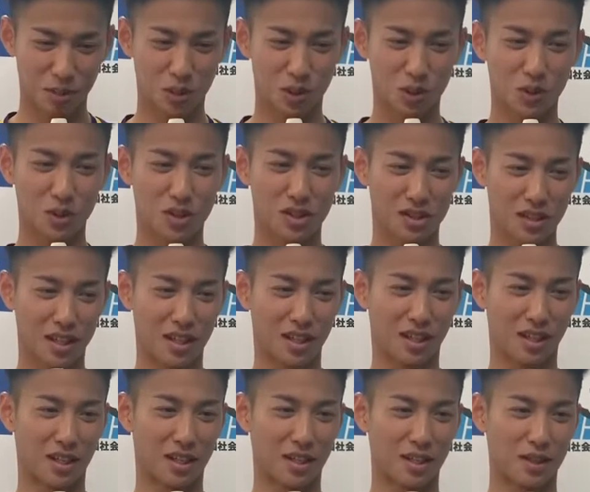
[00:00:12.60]
そうです
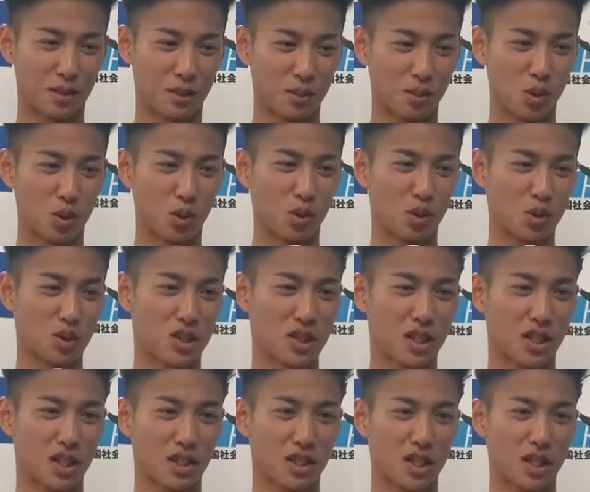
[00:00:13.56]
ね、もう
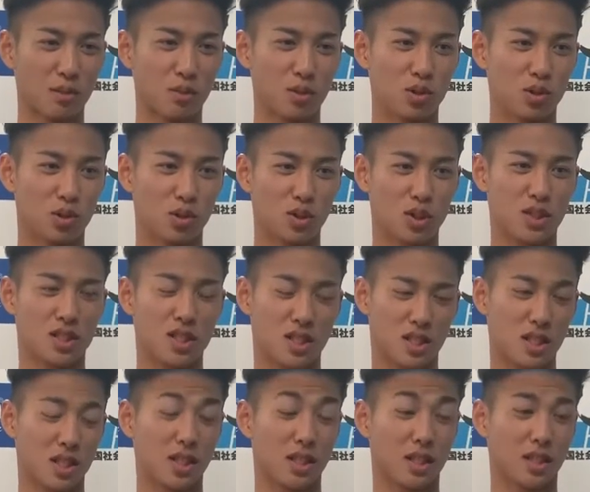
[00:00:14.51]
時間帯もそうでした
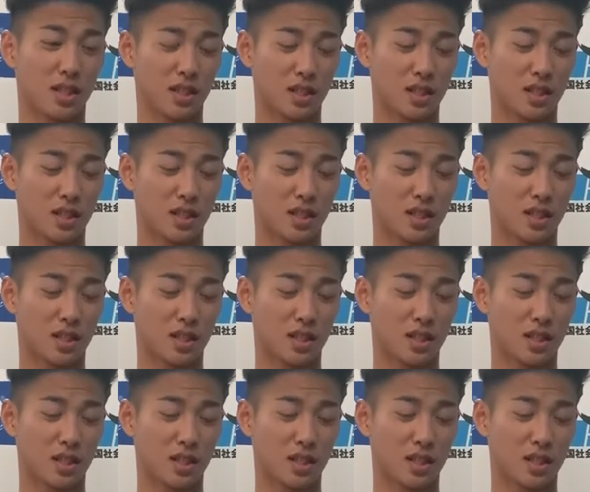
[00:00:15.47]
し、